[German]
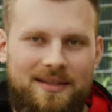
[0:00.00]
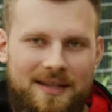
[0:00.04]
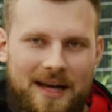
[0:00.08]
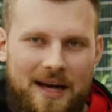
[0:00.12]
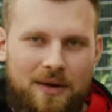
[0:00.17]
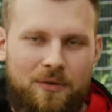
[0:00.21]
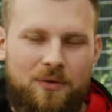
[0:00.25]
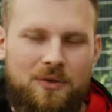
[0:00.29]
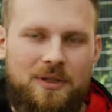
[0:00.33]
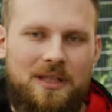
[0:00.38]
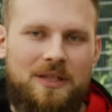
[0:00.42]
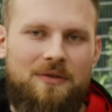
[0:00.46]

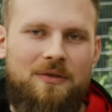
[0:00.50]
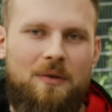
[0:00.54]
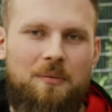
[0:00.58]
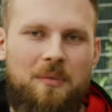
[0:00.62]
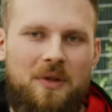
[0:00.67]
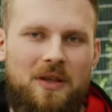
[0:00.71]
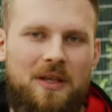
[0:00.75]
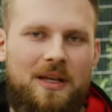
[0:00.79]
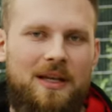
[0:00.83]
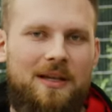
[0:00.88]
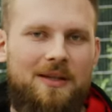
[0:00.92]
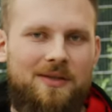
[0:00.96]
dadurch, dass wir
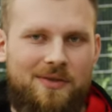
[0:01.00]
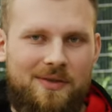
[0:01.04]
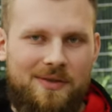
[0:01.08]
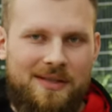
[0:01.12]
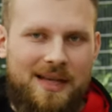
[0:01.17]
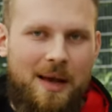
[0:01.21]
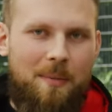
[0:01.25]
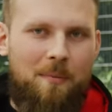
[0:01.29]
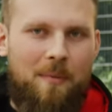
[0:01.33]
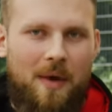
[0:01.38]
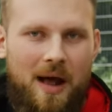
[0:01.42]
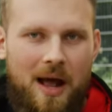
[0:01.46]
mit denen
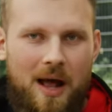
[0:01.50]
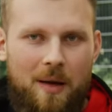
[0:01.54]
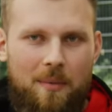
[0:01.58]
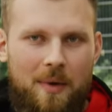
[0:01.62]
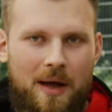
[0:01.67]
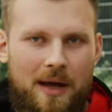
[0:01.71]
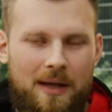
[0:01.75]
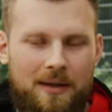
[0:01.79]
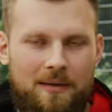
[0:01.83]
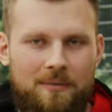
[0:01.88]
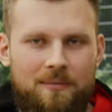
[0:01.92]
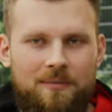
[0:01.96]

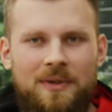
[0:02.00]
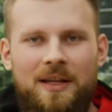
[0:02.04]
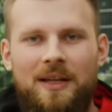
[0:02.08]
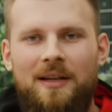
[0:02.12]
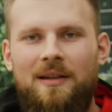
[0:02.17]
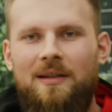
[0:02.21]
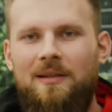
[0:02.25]
zusammenarbeiten,